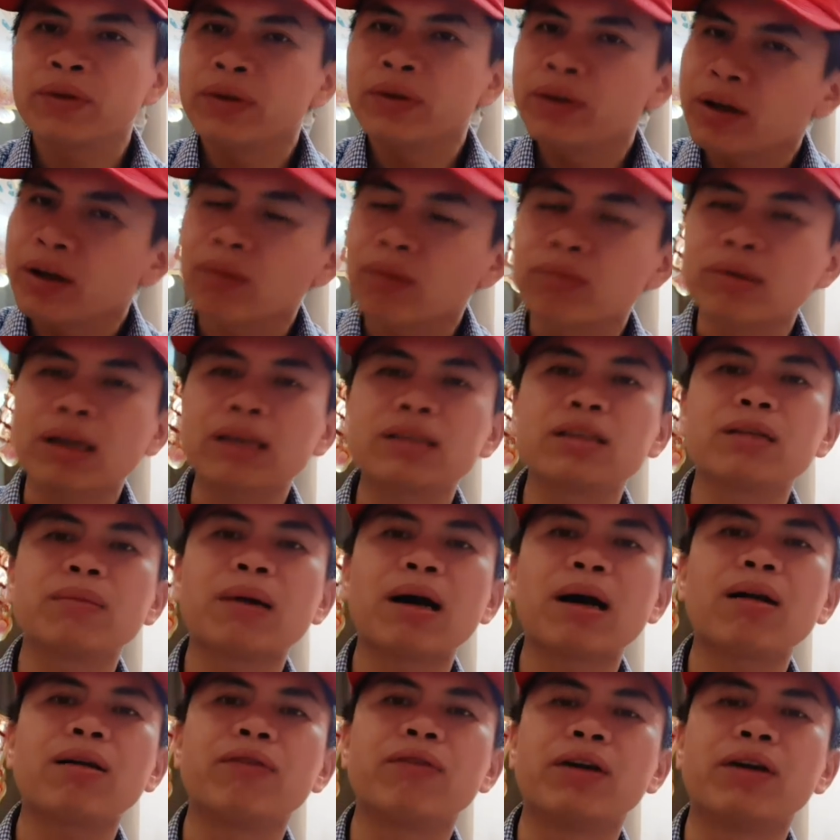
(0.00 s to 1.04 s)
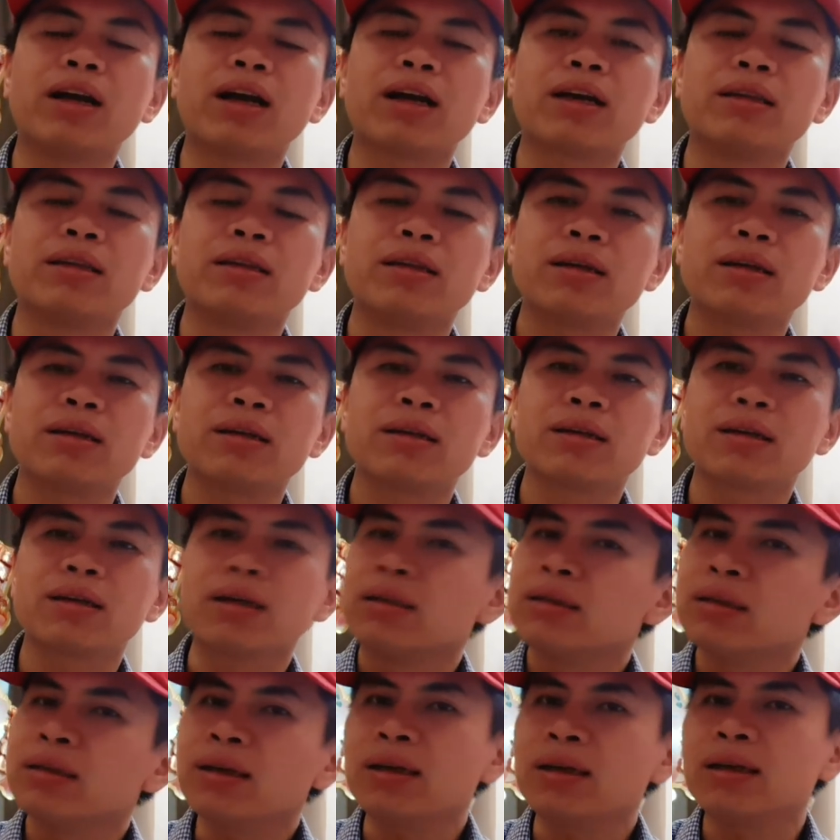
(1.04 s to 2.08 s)
nhưng công tác dự báo là vẫn là cần thiết
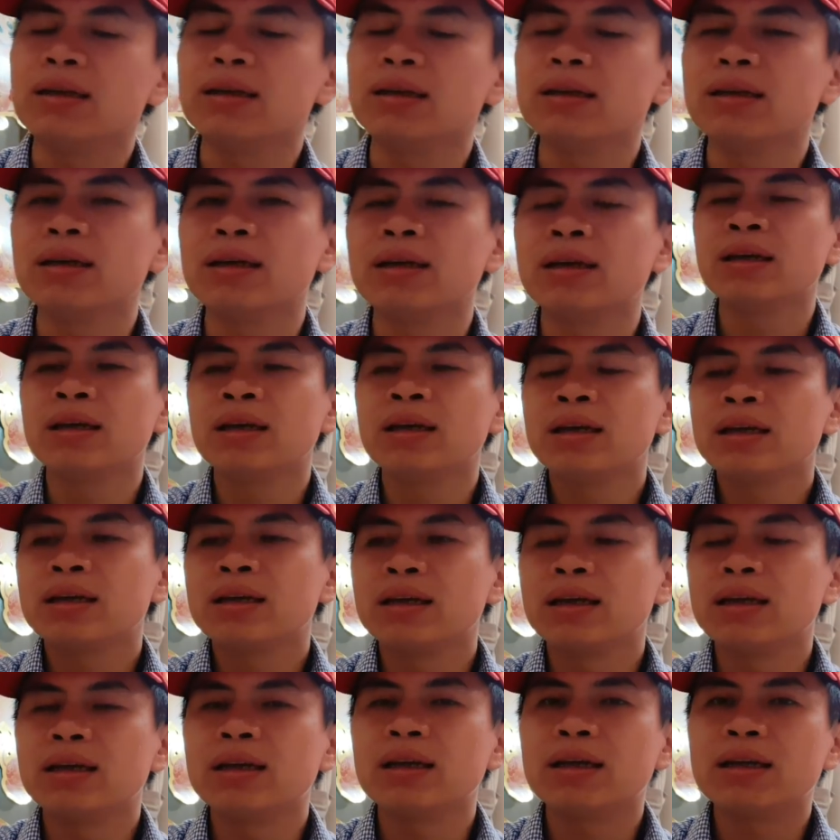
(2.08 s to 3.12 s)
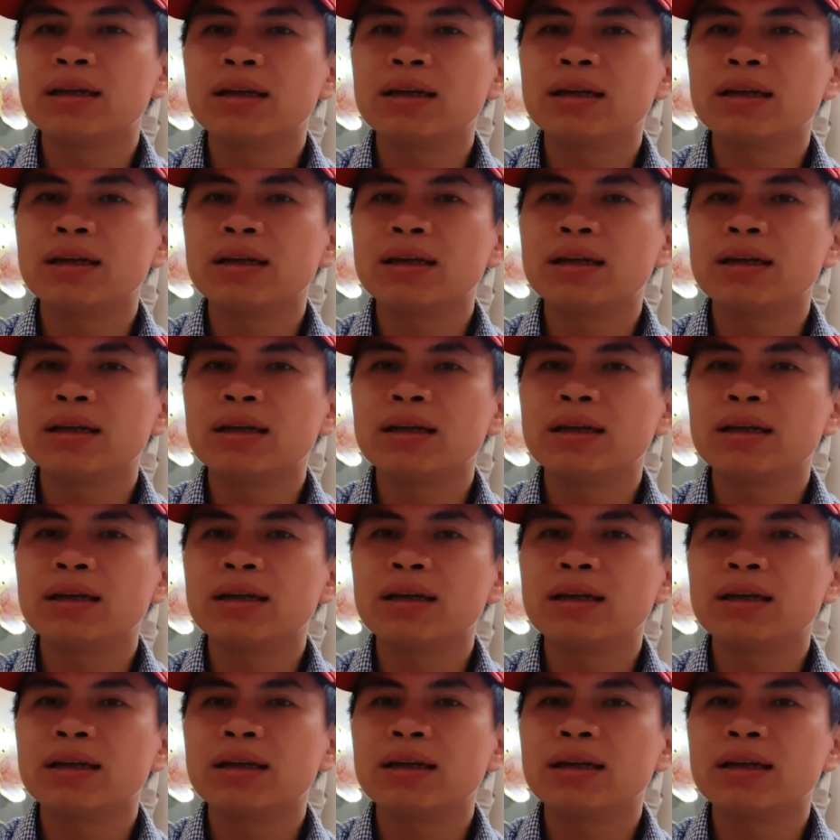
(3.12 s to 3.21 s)
cần thiết để để để,